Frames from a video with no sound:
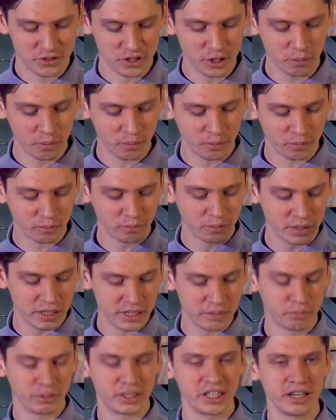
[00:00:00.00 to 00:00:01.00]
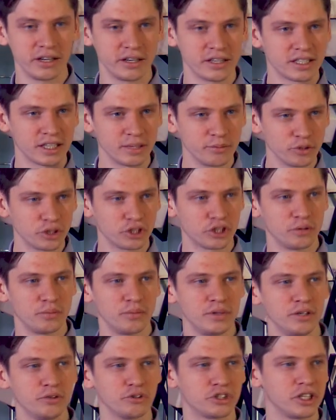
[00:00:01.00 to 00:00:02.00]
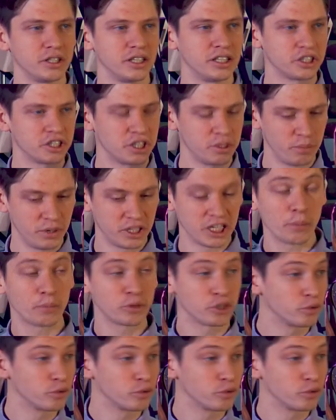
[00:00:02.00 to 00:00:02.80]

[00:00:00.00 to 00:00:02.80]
Все планировалось к тому, что мы уже должны переезжать,